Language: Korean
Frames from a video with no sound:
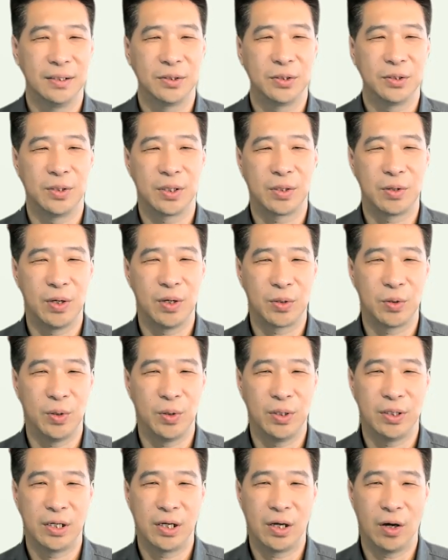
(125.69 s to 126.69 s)
초대교회
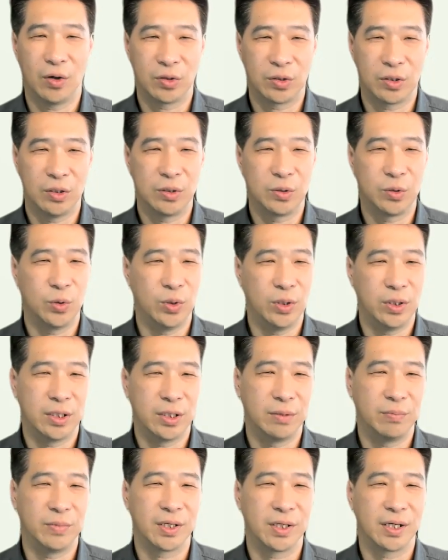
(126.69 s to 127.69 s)
교인들이 어떤
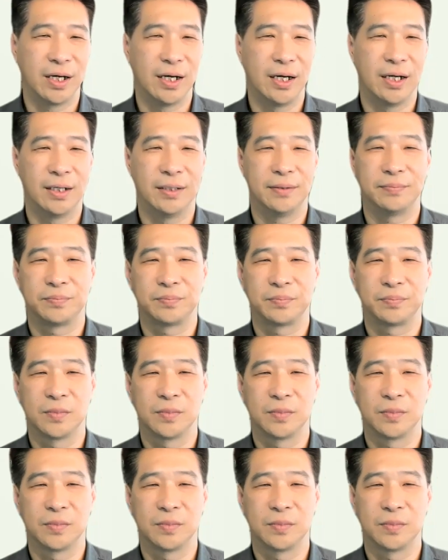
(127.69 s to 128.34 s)
교인들입니까?